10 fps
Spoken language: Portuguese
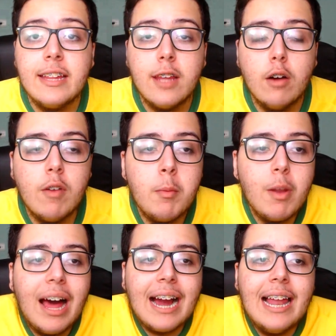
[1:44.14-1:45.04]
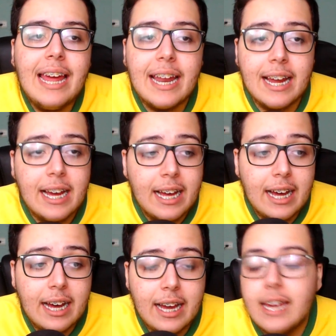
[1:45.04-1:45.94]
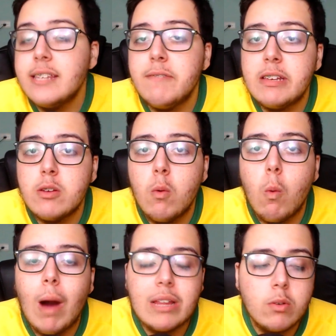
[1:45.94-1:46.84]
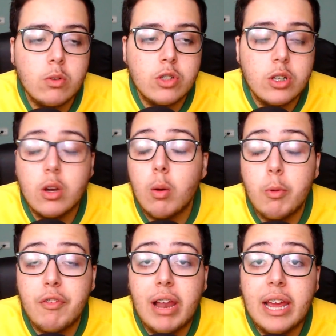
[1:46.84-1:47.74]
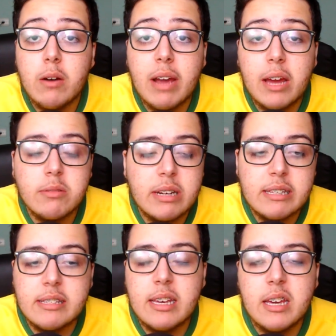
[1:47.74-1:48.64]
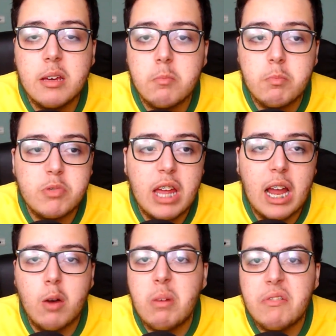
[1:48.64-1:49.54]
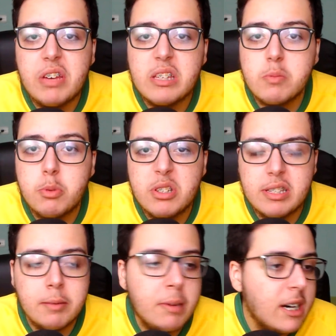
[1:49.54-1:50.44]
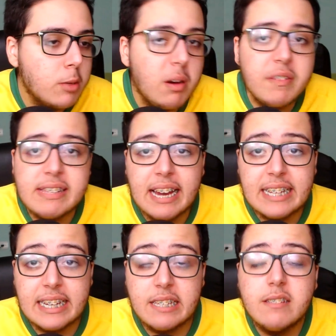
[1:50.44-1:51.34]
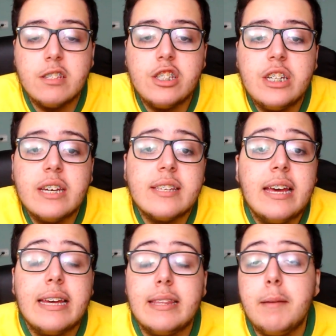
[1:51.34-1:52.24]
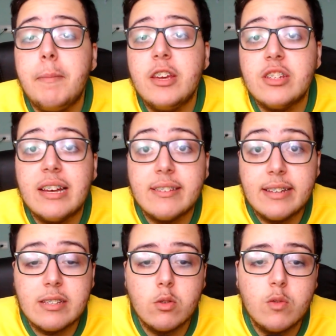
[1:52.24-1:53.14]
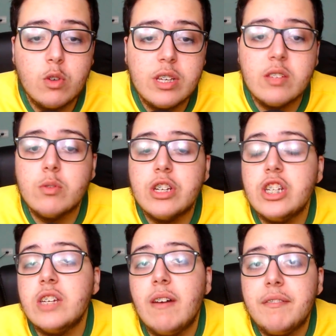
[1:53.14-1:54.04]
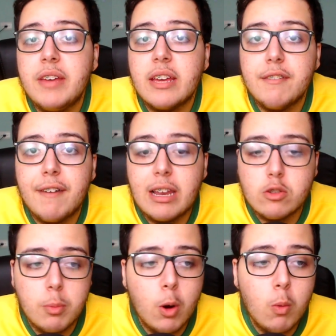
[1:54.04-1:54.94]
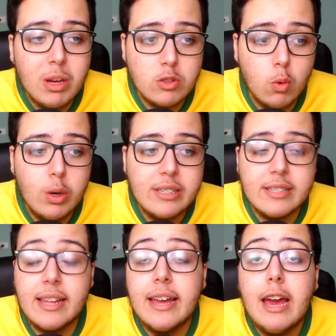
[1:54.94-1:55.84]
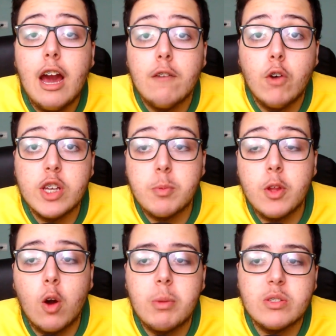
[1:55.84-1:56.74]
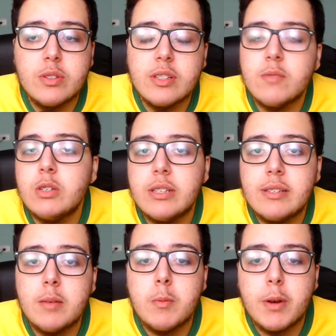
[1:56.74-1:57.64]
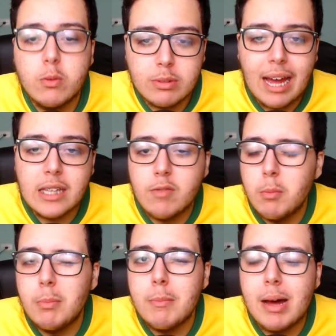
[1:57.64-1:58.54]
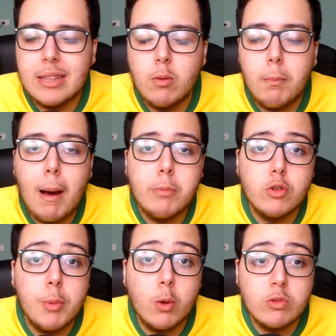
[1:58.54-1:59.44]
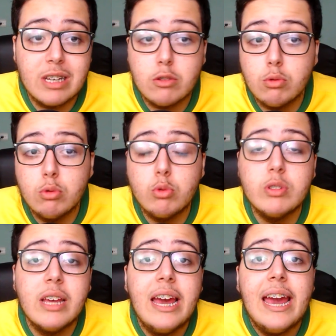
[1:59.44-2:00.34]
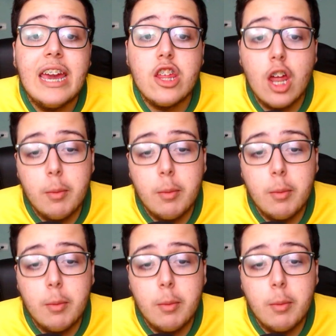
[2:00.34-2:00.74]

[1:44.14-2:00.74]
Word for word: Então vamos lá, galera. Uh, esse vai ser um quadro onde, como eu falei, eu quero trazer, sei lá, uma vez por semana, uma vez a cada 15 dias, depende da aceitação de vocês, onde a gente vai vir aqui falar sobre algumas coisas, né? Vou responder algumas coisas que vocês têm me perguntado, vamos bater um papo sobre alguns assuntos, e